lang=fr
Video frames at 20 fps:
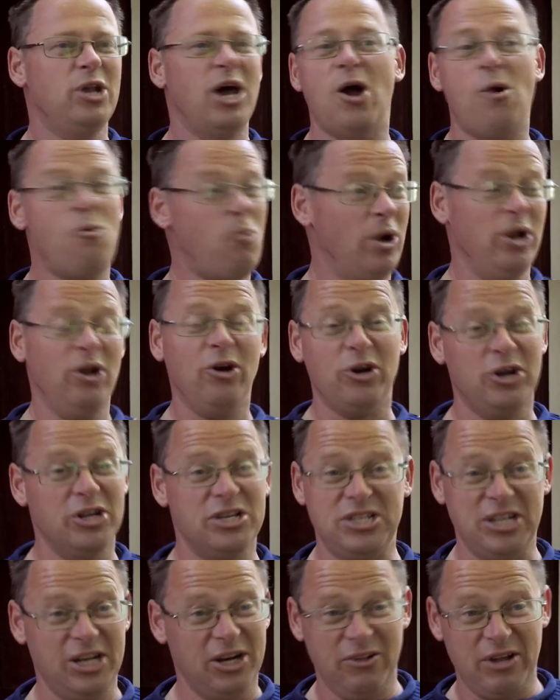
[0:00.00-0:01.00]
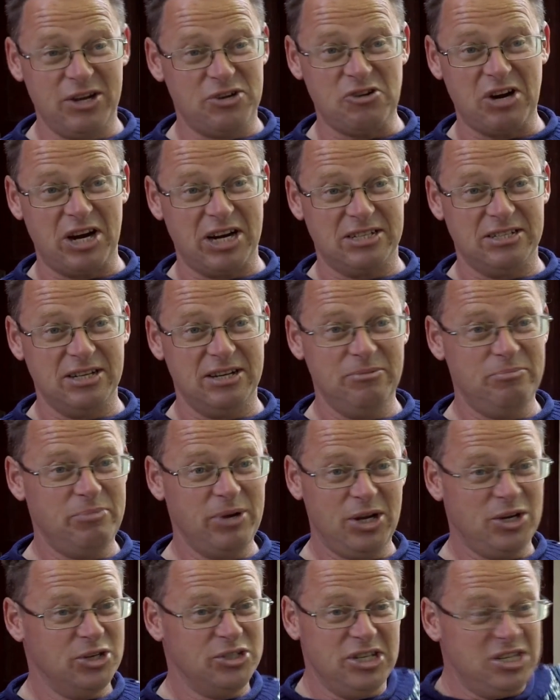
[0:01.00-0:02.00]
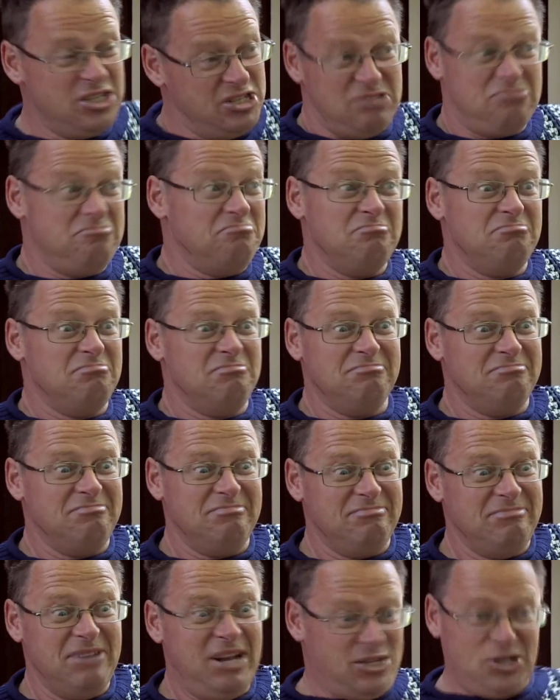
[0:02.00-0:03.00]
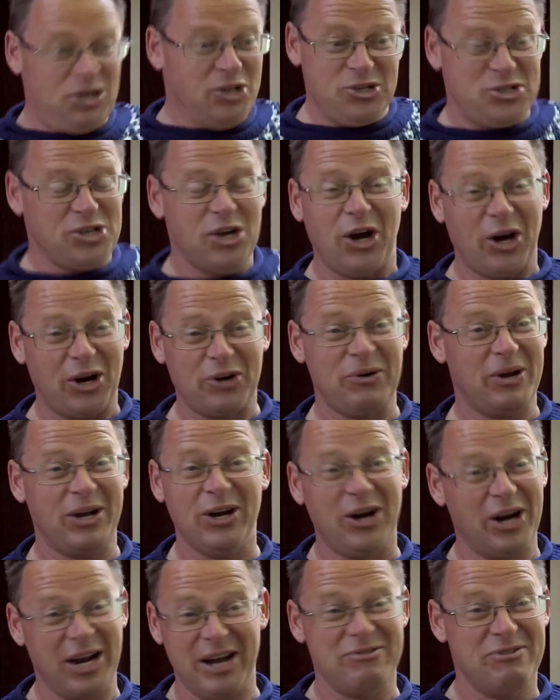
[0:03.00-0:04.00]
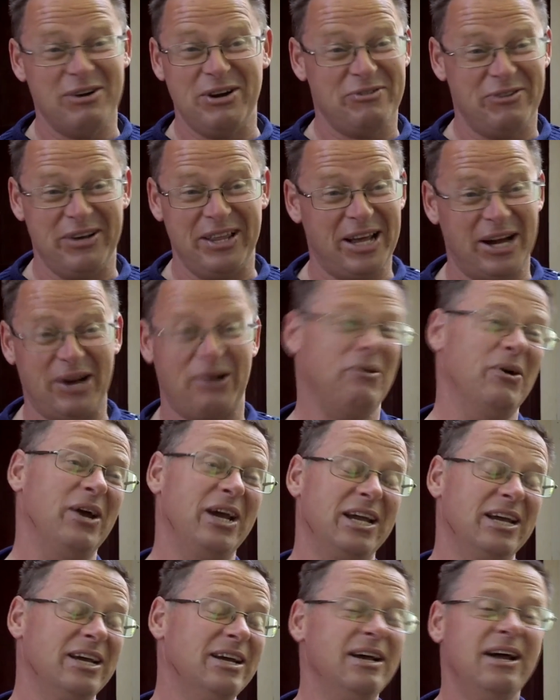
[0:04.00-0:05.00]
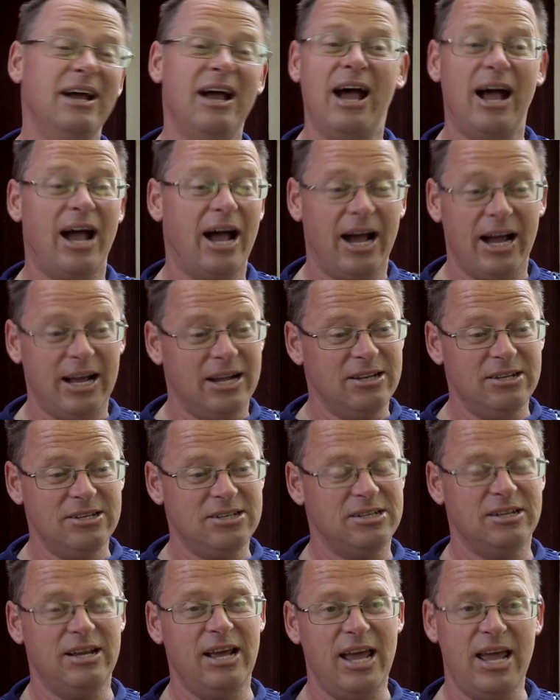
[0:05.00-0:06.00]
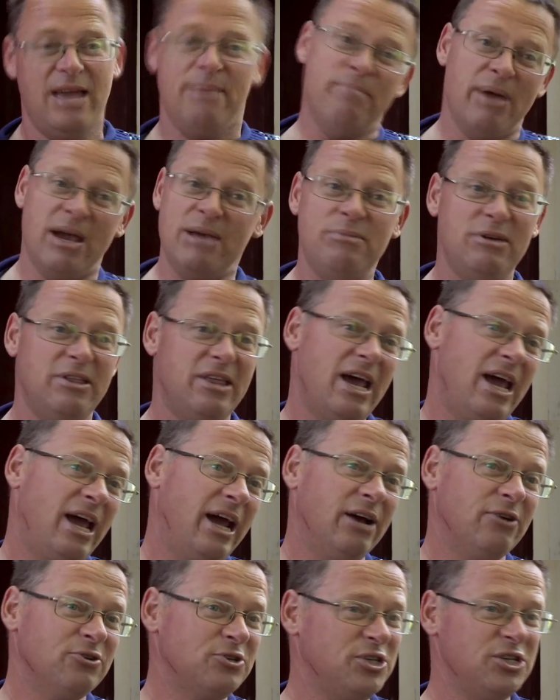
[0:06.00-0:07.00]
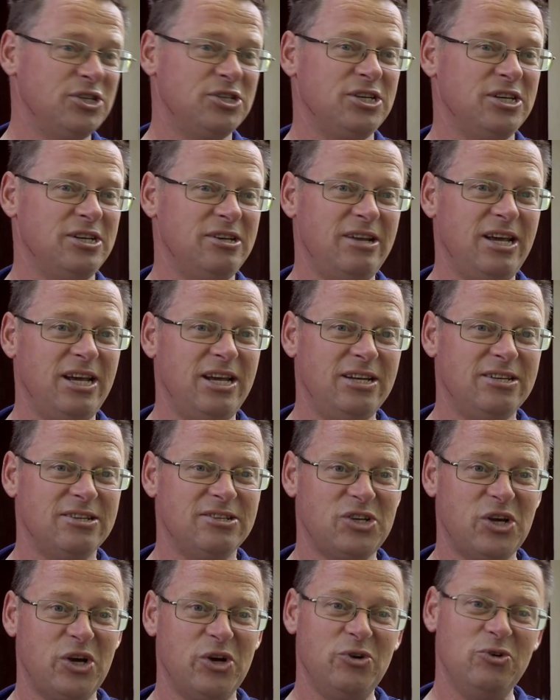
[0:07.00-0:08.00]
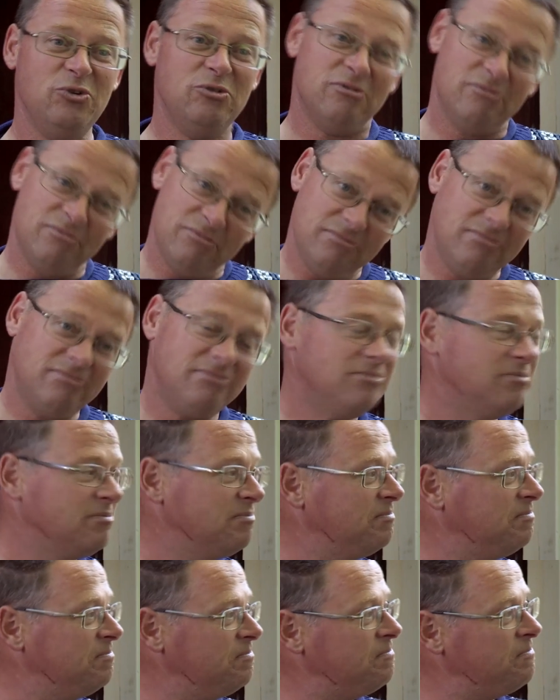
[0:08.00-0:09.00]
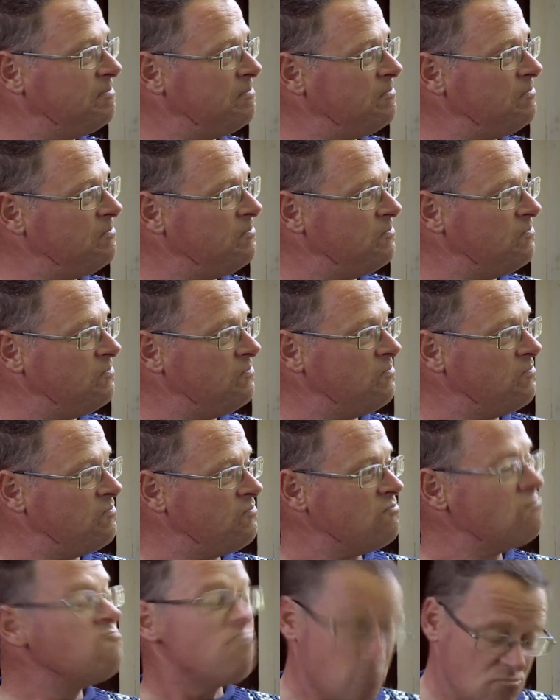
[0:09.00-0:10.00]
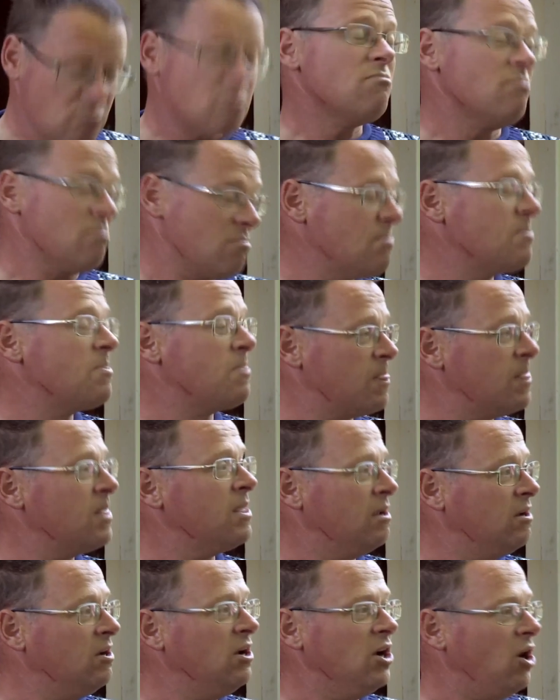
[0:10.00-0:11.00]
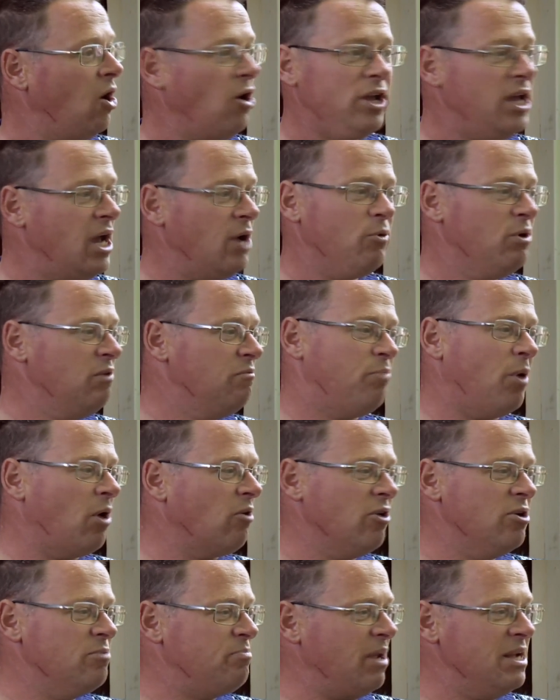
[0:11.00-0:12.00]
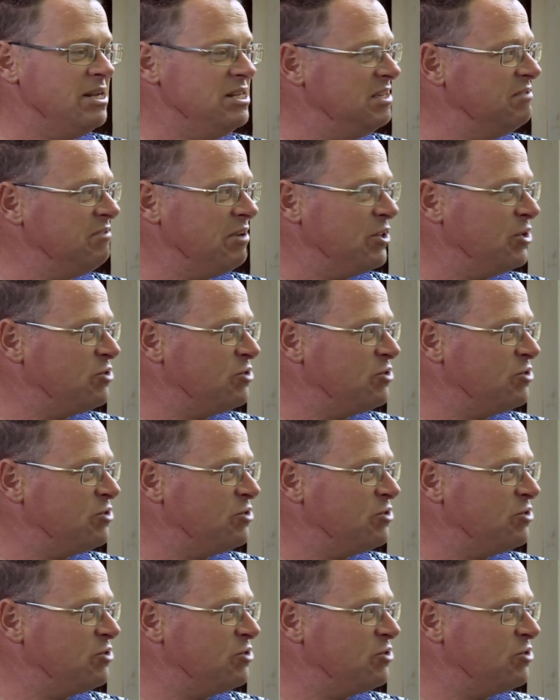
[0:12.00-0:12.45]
Les gens de Cercle savent bien qu'on ne va pas le voler. On est sur une île, on ne peut pas aller bien loin. Et c'est peut-être leur maison qui est en feu. Donc, vous sautez sur un tracteur si vous êtes pressé Oui, on a le droit